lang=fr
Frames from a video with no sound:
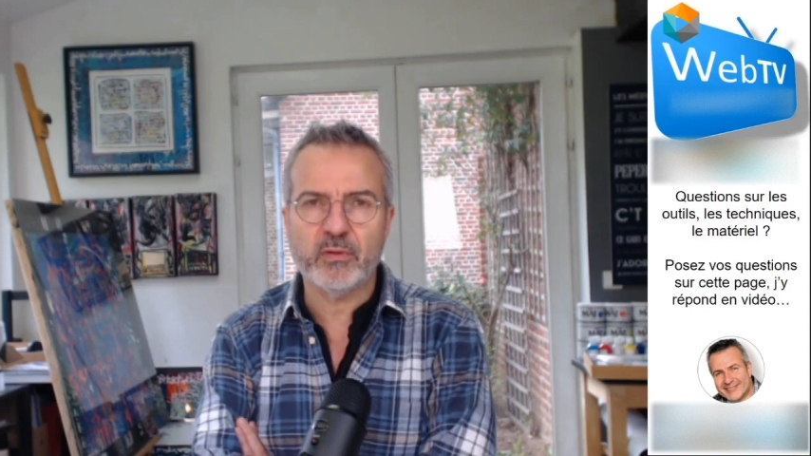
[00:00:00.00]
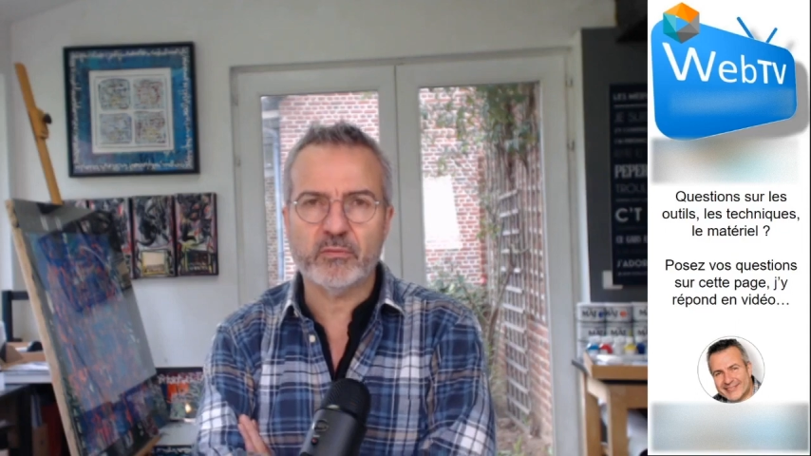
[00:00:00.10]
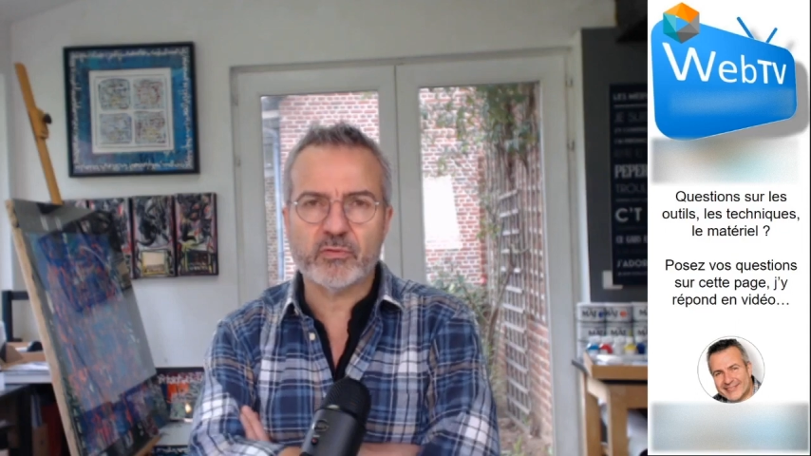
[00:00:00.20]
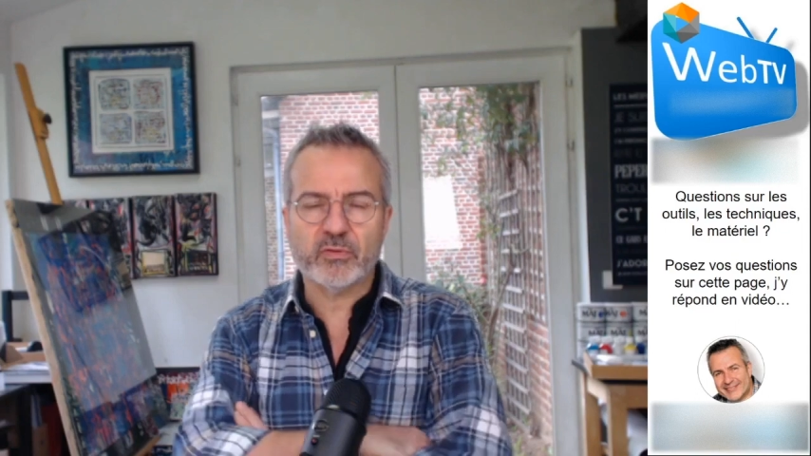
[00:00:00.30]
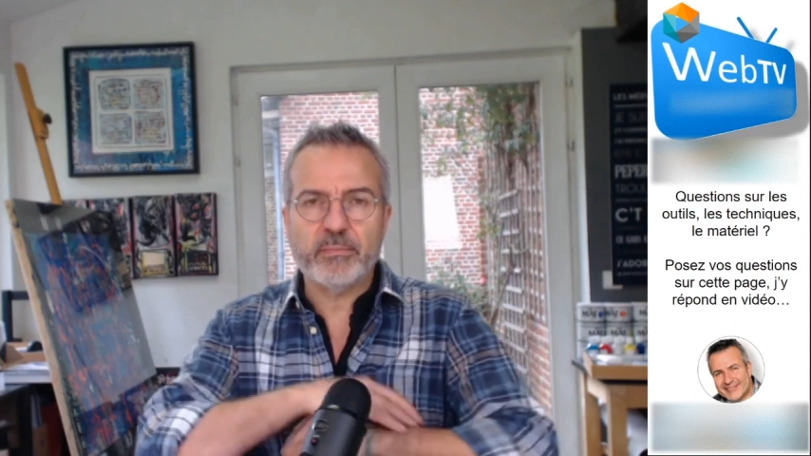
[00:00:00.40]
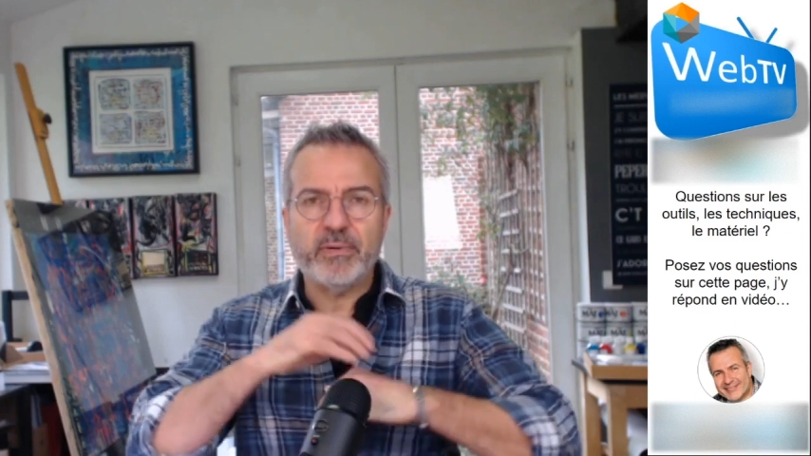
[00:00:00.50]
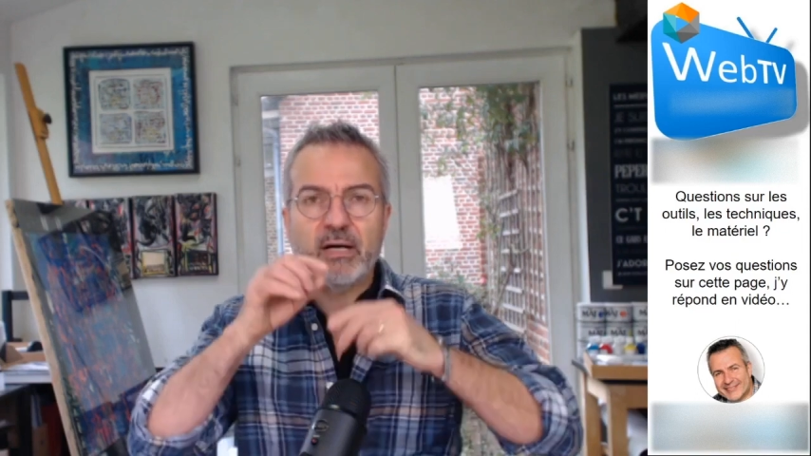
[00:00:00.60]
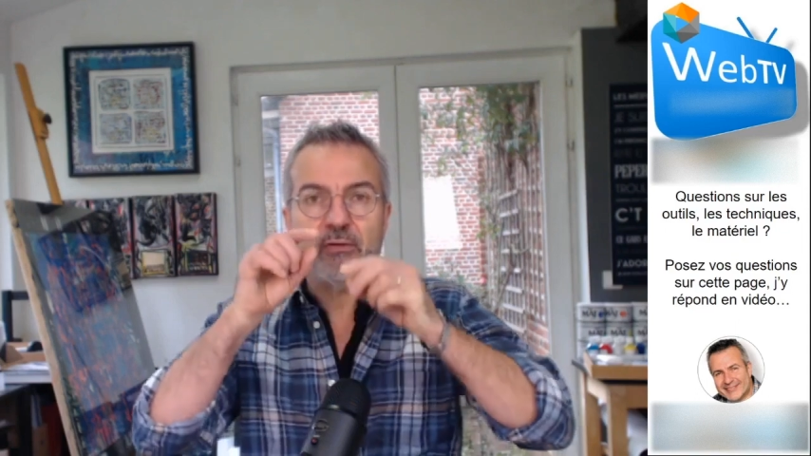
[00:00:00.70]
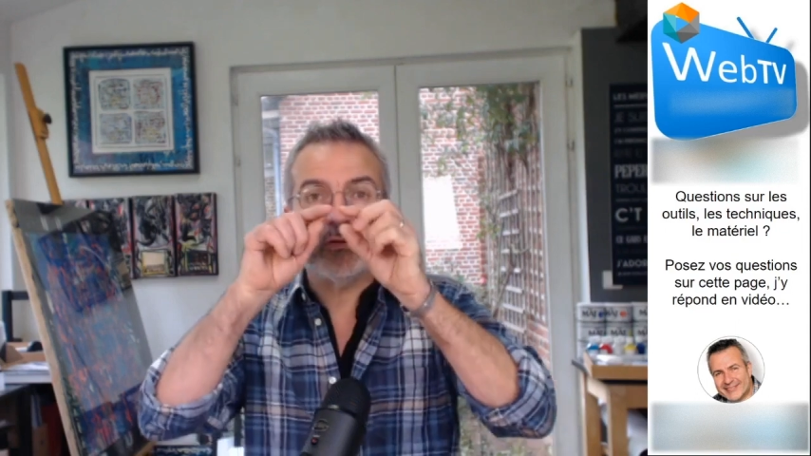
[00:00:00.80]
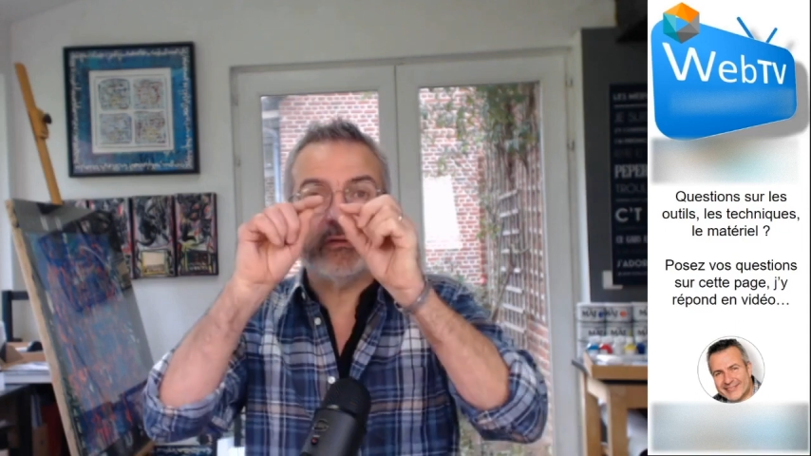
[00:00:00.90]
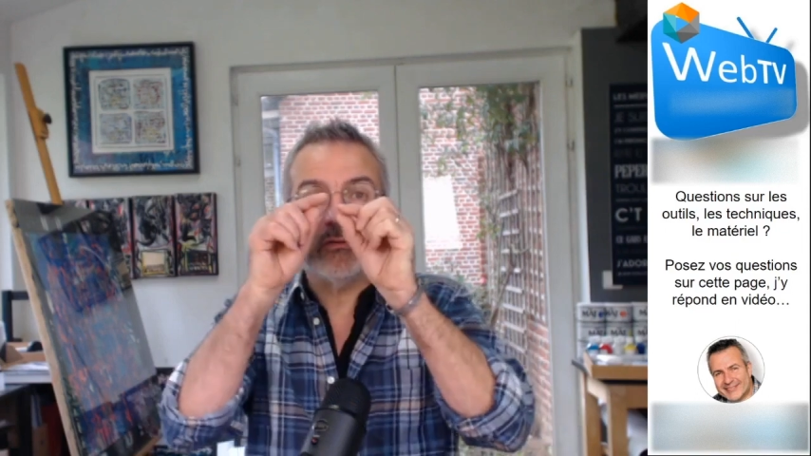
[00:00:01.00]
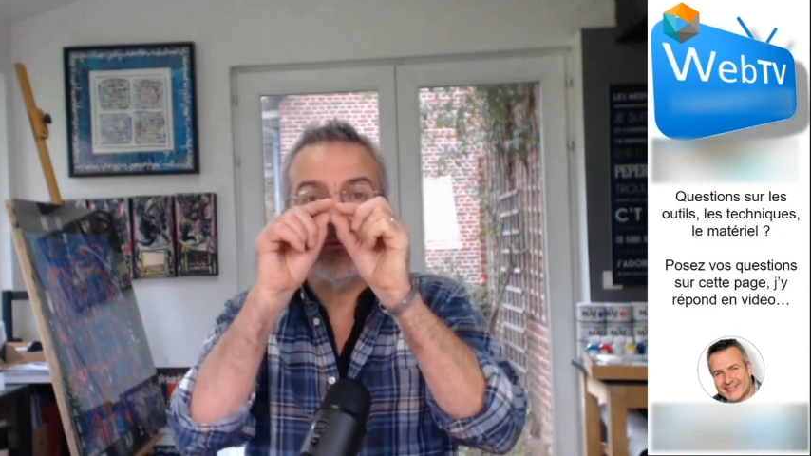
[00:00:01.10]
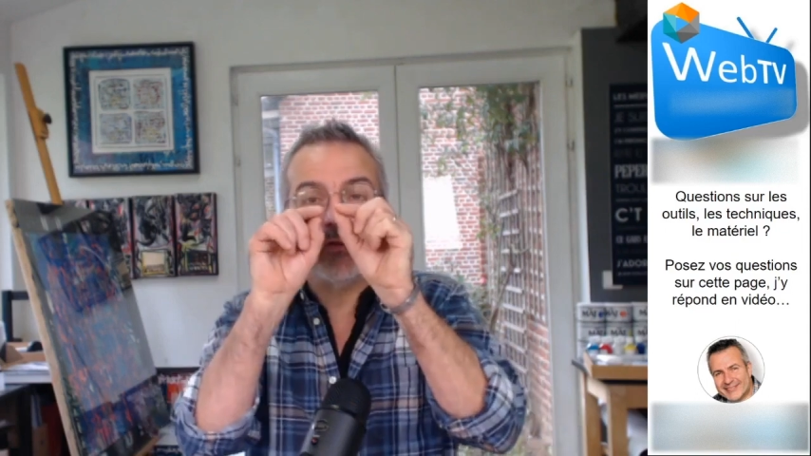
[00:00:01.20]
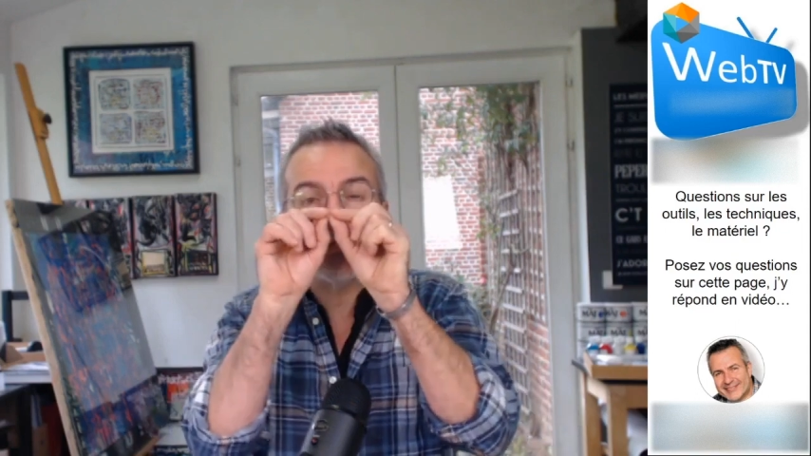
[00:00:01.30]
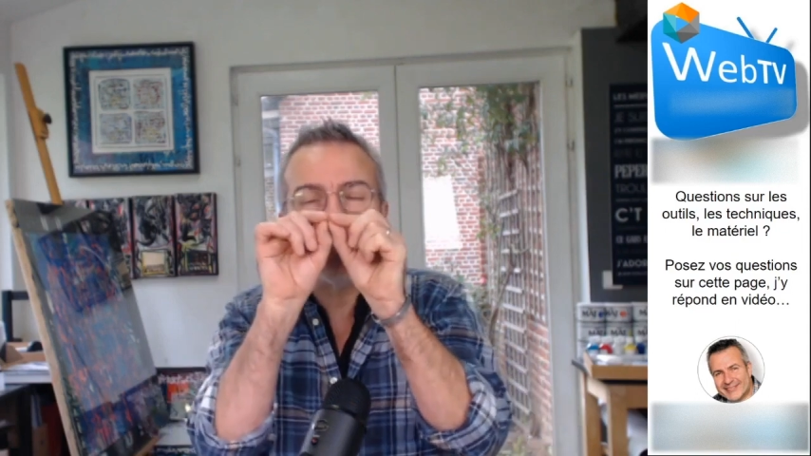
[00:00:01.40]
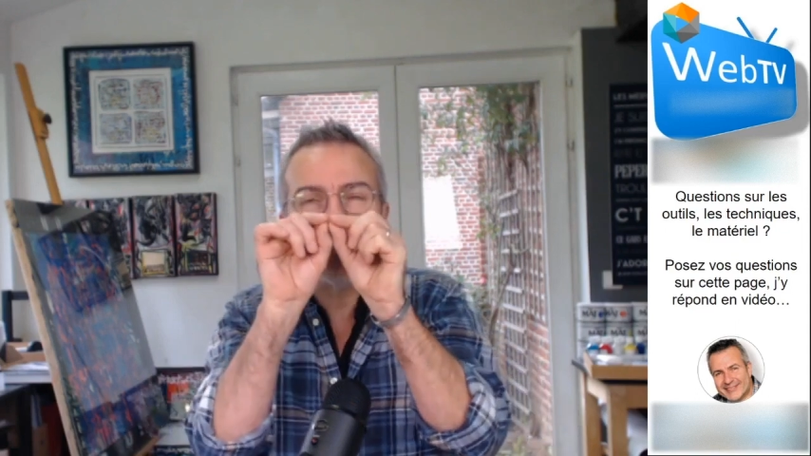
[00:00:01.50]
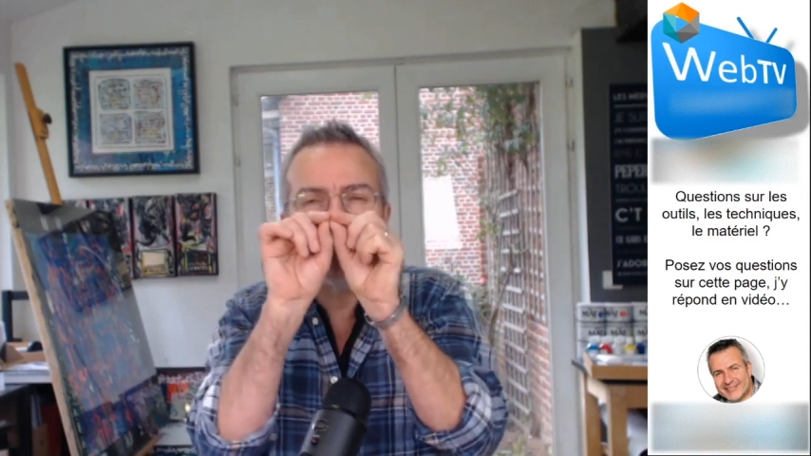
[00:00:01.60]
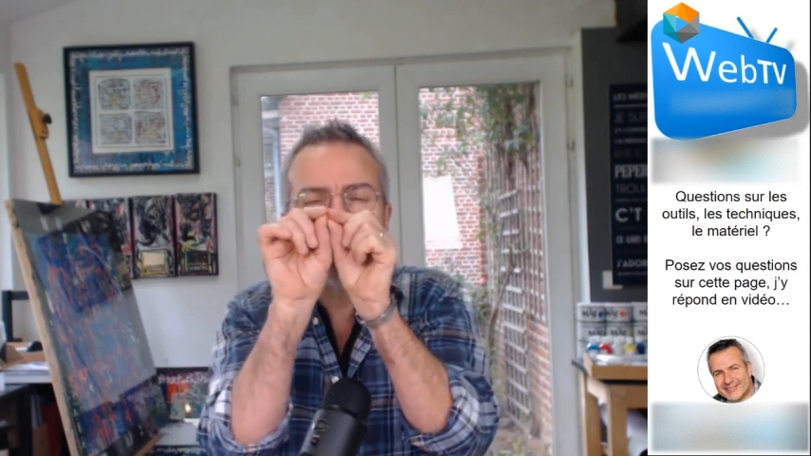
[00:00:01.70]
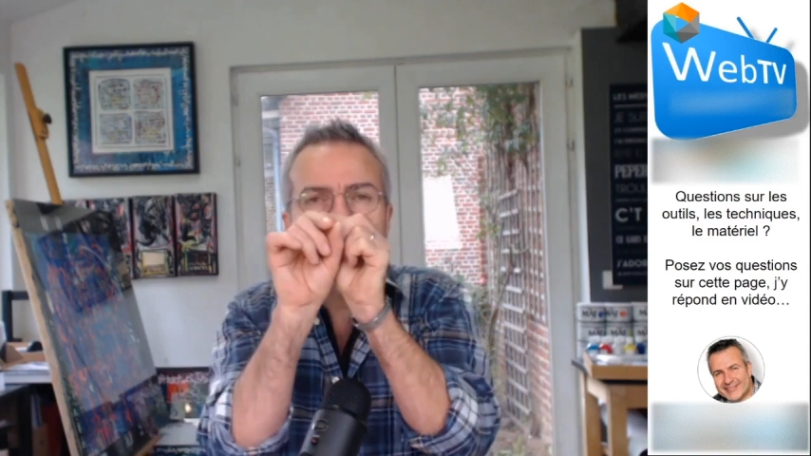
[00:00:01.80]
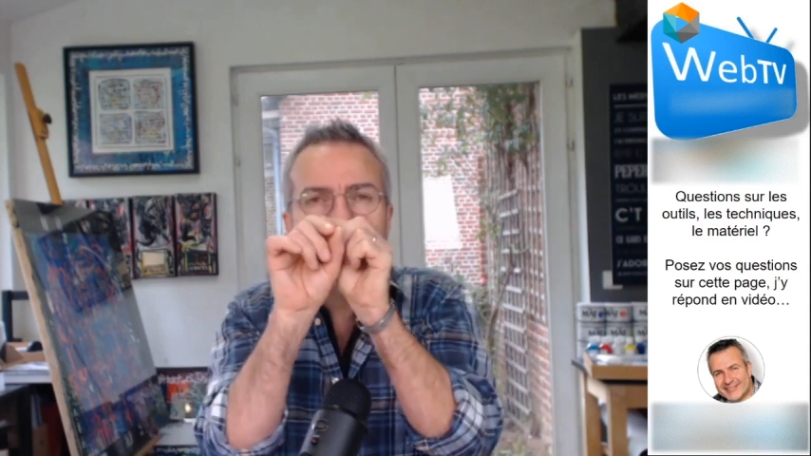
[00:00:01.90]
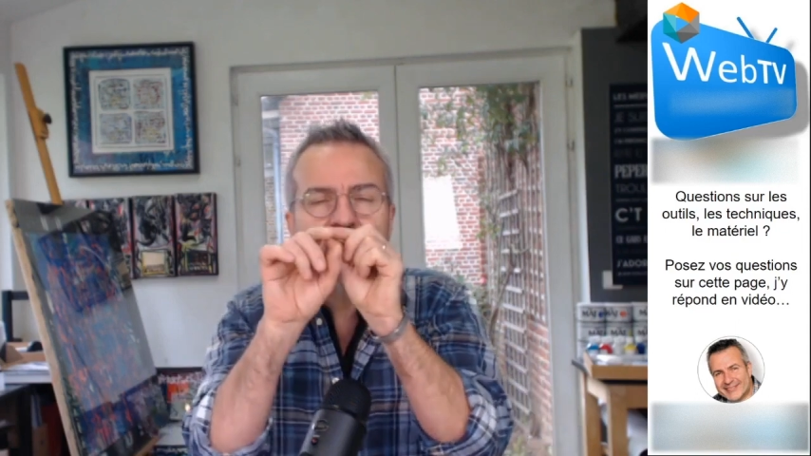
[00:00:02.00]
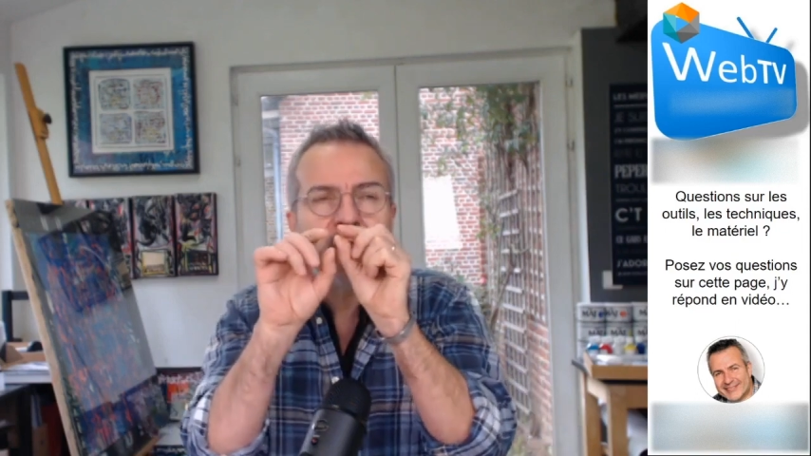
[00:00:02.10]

parce qu'on n'a pas de, cristaux,